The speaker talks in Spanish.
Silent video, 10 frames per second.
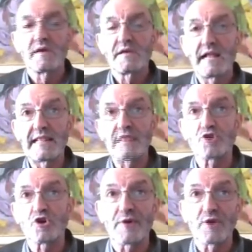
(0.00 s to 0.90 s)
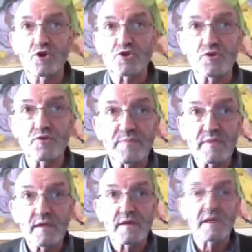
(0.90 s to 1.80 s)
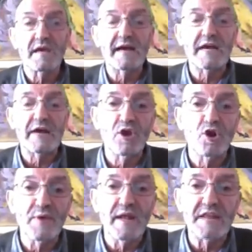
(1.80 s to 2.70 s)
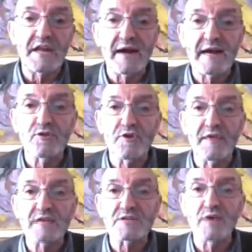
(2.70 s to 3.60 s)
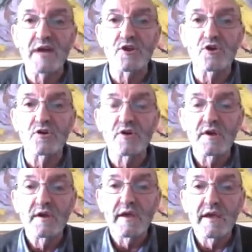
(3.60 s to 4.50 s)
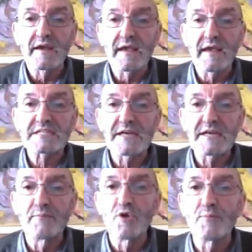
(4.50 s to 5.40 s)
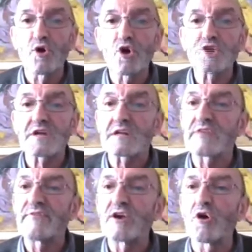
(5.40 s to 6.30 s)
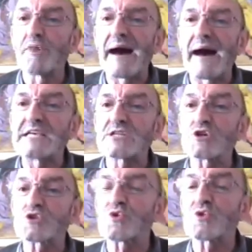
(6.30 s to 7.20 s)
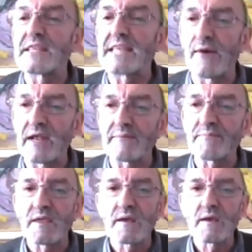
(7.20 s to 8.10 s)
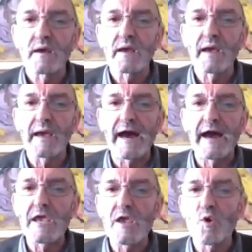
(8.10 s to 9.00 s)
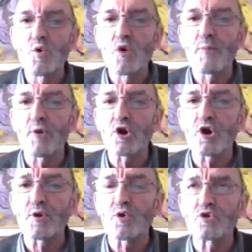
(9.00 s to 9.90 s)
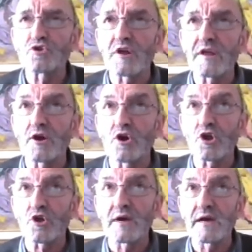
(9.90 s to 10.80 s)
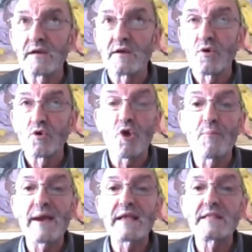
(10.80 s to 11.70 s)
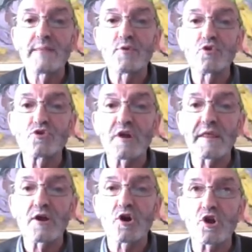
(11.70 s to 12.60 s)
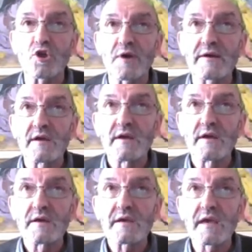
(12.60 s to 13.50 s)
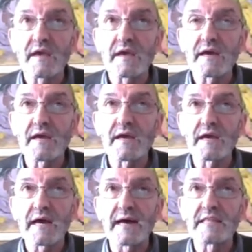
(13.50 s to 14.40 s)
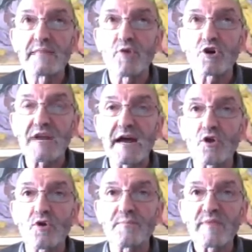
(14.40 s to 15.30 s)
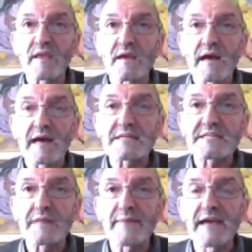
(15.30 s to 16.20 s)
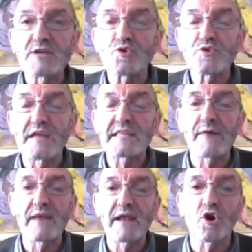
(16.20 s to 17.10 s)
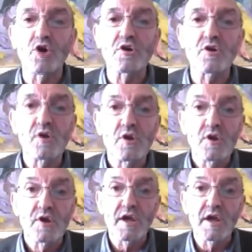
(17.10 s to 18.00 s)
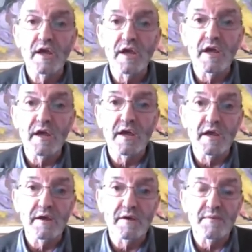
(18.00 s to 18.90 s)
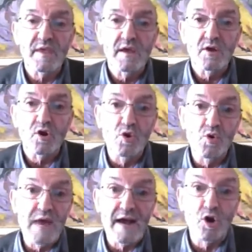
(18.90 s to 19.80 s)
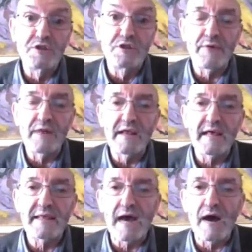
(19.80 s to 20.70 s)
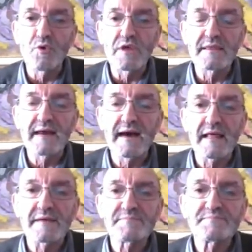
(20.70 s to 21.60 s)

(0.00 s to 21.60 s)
El dato novedoso, que Cabello lo viene trabajando desde hace un año, es que hace muy poco certificó maíz sustentable. Eh, hay unos pocos productores de Córdoba, unos 20 productores de Córdoba, que eh, han demostrado hacer maíz sustentable con, eh, con una contabilidad auditada